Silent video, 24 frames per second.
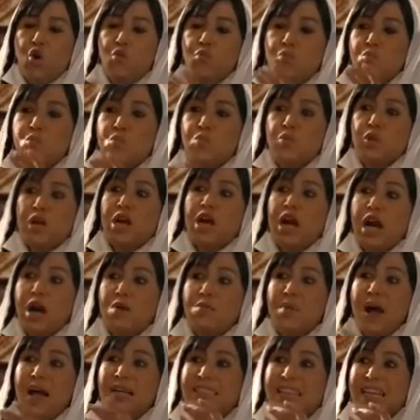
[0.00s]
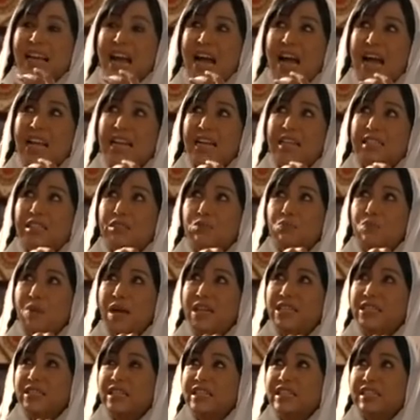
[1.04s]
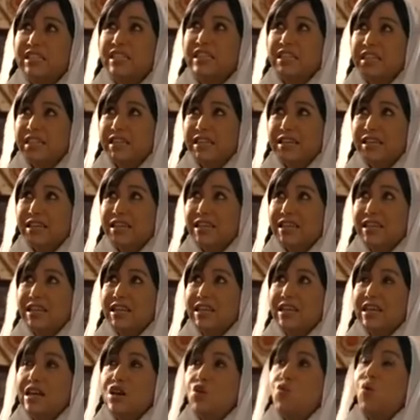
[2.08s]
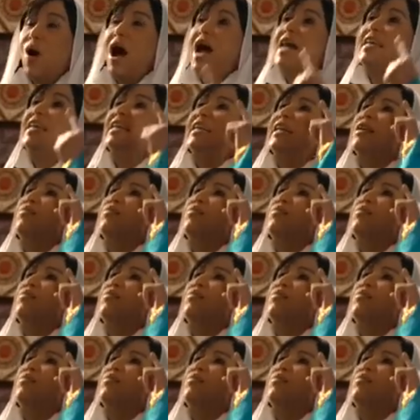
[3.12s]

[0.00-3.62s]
عمرها ما دخلت مجلسي وانا